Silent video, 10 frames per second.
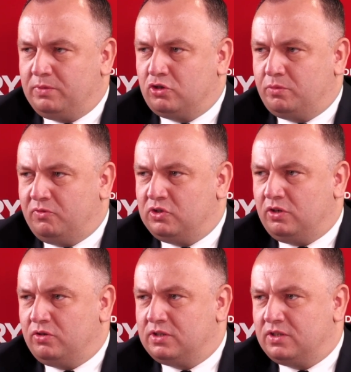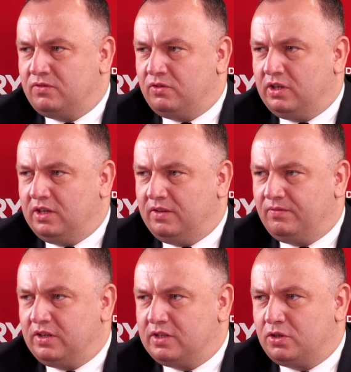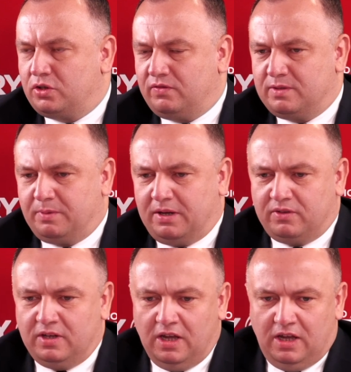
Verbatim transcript: brać odpowiedzialność za swoje resortowe sprawy.